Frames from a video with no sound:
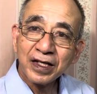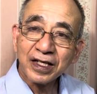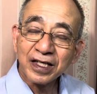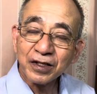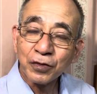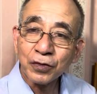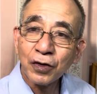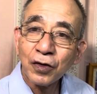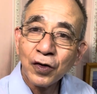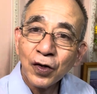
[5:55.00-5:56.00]
えこ
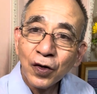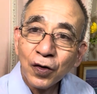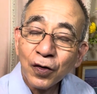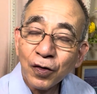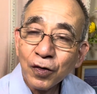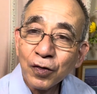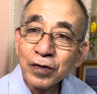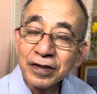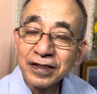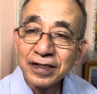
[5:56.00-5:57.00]
の、
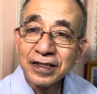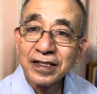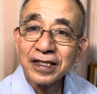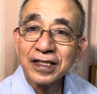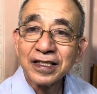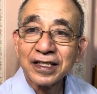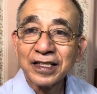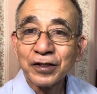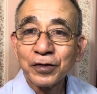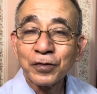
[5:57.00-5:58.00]
お
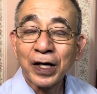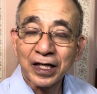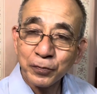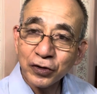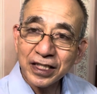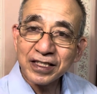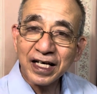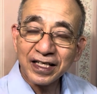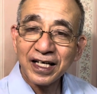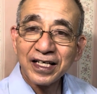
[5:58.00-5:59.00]
えーハリボテ
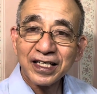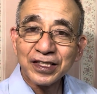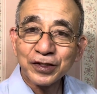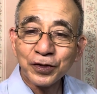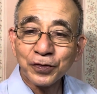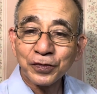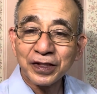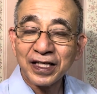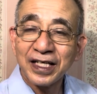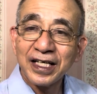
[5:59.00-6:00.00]
かなそういうこと
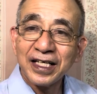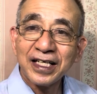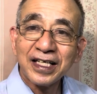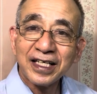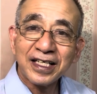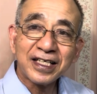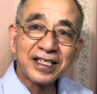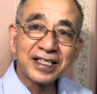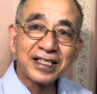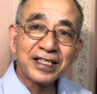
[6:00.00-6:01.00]
で、
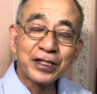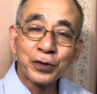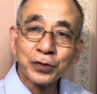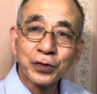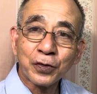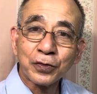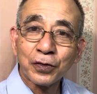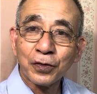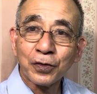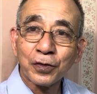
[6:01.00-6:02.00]
えー、いろいろとこ
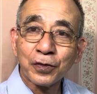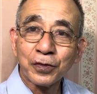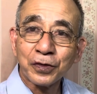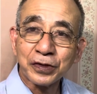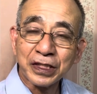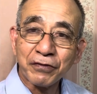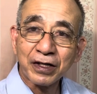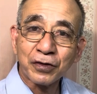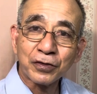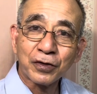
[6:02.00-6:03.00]
のロシア
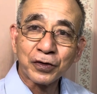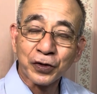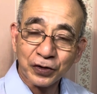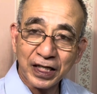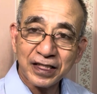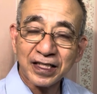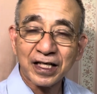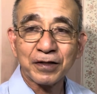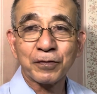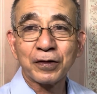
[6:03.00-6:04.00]
この巨大
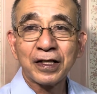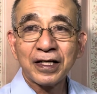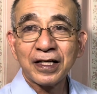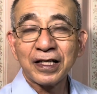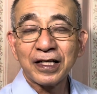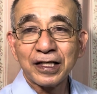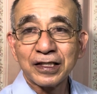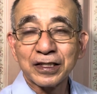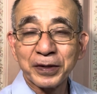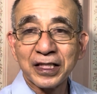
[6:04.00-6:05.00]
な、うん
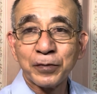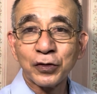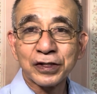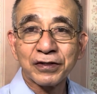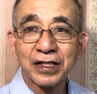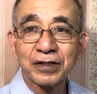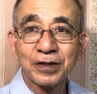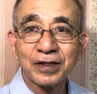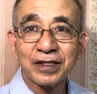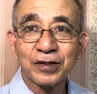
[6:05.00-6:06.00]
えー、全てモスクワ、
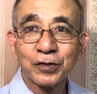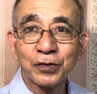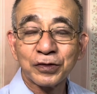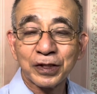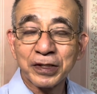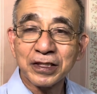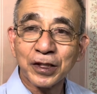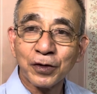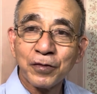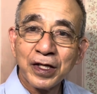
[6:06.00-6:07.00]
えー、と言っていますけ
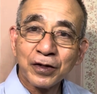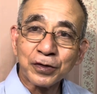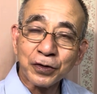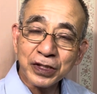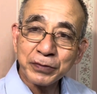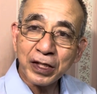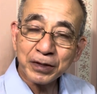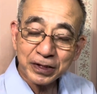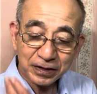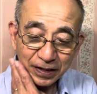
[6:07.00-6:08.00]
どこの弱さもあり
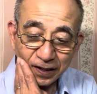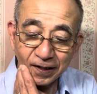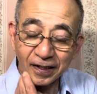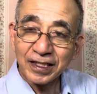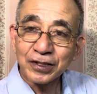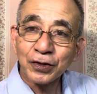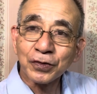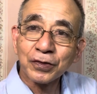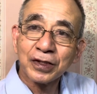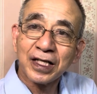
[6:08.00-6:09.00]
ますね、えー、そういう
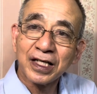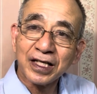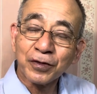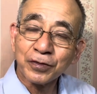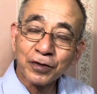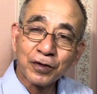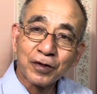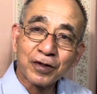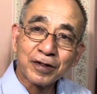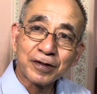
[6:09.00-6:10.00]
ことでこ
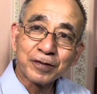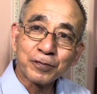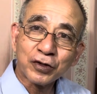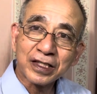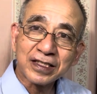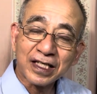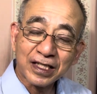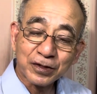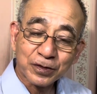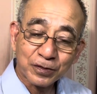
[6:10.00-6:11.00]
の僕田さん
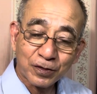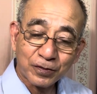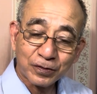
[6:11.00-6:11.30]
がその